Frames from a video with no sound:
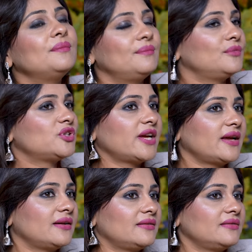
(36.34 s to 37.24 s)
मुझे
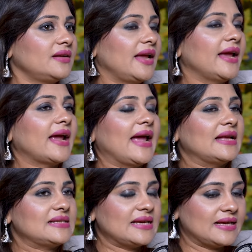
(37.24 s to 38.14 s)
एक
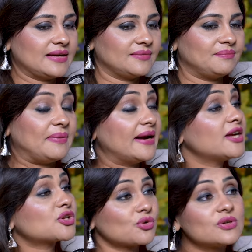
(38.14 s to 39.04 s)
ऐसे
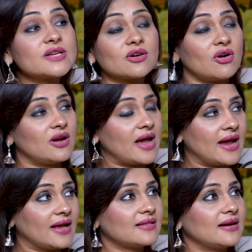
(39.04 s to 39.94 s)
बड़े शो से कॉल
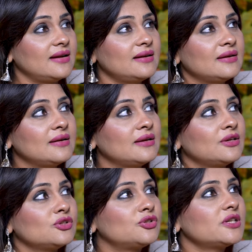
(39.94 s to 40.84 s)
आया था
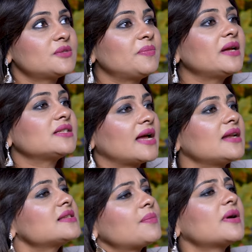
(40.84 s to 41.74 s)
जिस पर
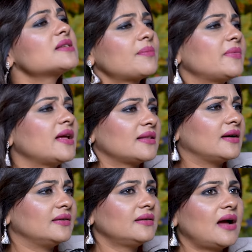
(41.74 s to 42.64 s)
जाना सबका सपना
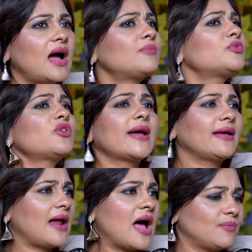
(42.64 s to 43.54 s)
था अब तो
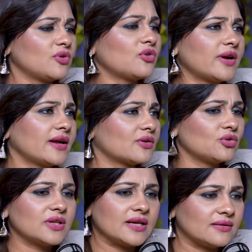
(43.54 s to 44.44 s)
खैर आप लोगों ने
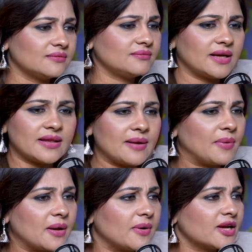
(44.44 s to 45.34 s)
खुद ही इतने
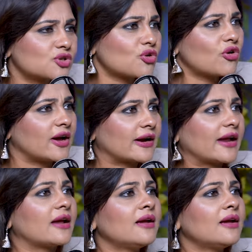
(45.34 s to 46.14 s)
बड़े बड़े शो करके